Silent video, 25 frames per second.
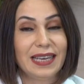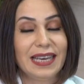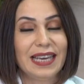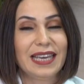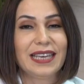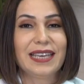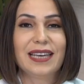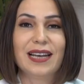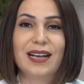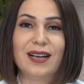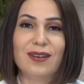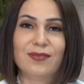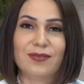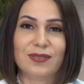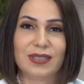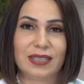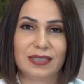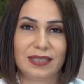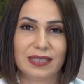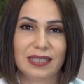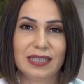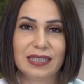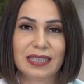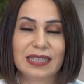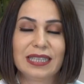E, iki
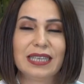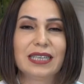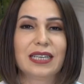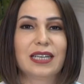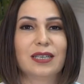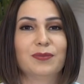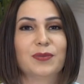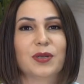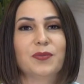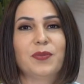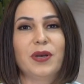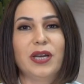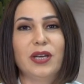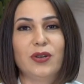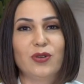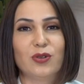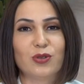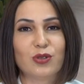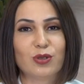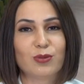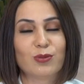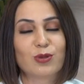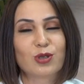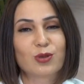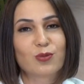haftalık yıkama
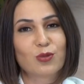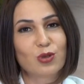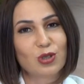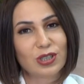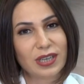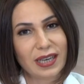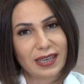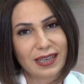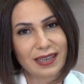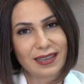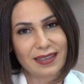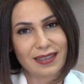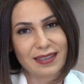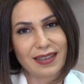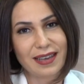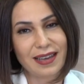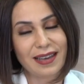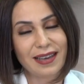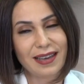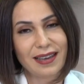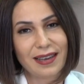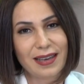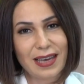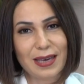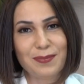periyodumuz bu
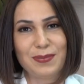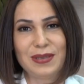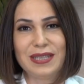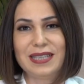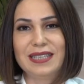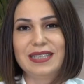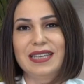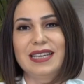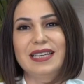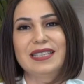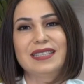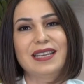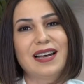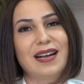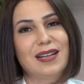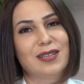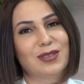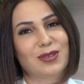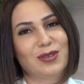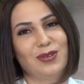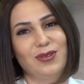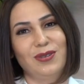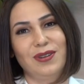şekilde. Hepinize sağlıklı